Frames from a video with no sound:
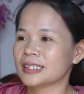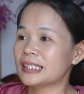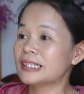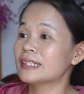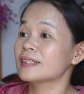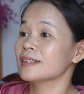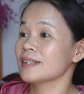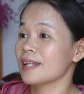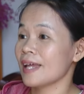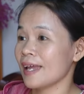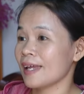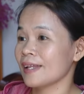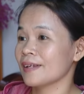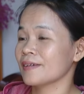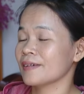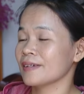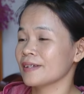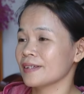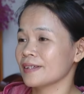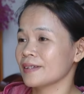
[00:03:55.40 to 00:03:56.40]
tỉnh này
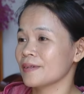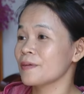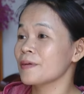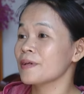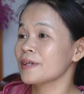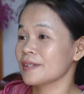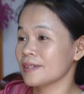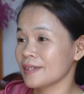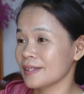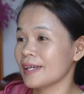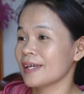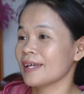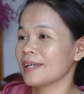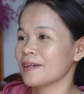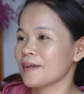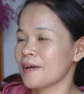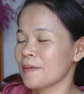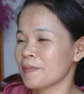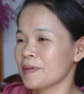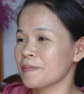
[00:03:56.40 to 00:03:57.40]
rồi huyện như
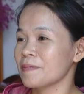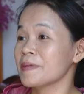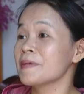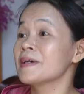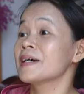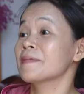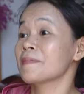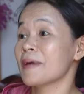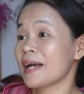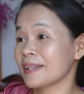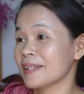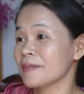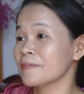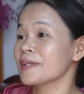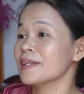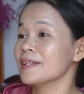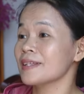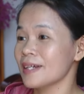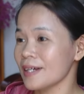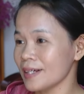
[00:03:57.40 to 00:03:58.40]
vậy, loại mình mang
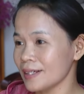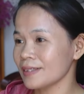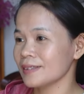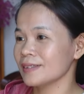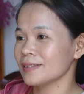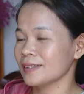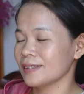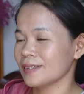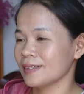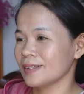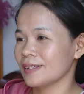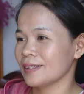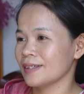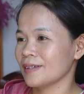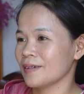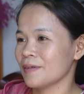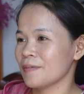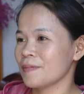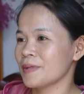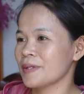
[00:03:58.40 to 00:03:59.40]
thêm kiến thức
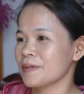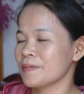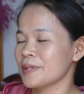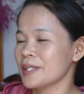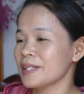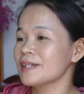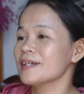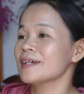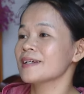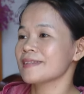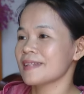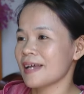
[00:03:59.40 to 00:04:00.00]
rồi mình mới đưa